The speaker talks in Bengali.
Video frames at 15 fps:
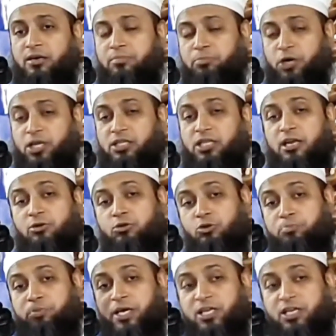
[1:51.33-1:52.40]
পর্দার
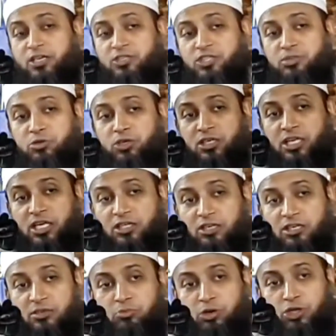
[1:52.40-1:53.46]
ওপারের জীবনটাতে
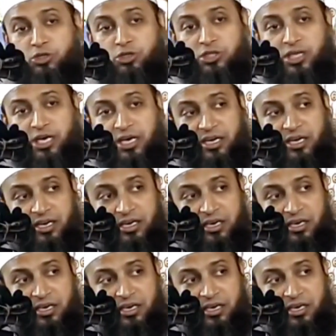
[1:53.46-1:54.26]
নিবদ্ধ থাকে